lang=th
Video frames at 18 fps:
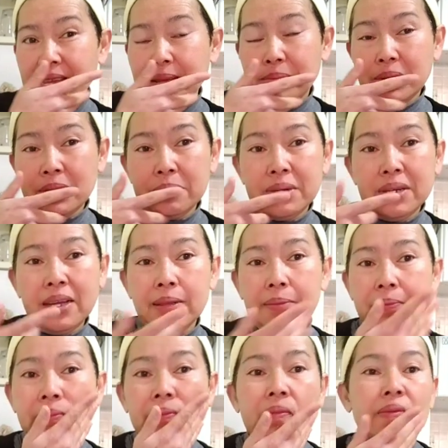ยๆเพื่อ
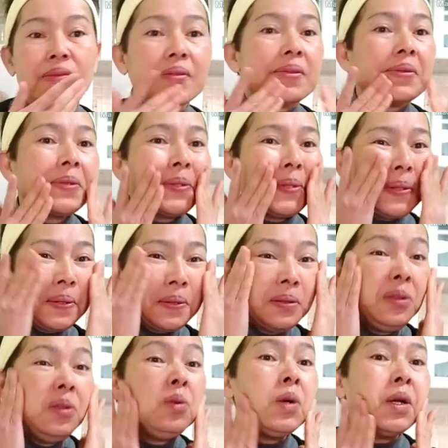
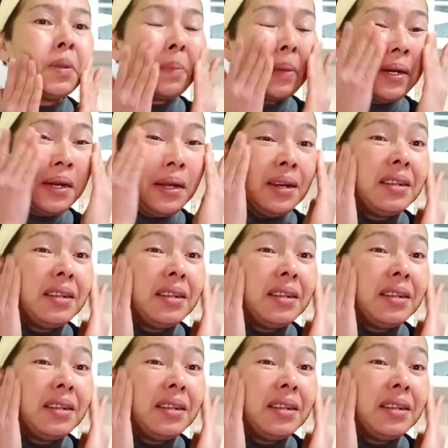นๆนวดไป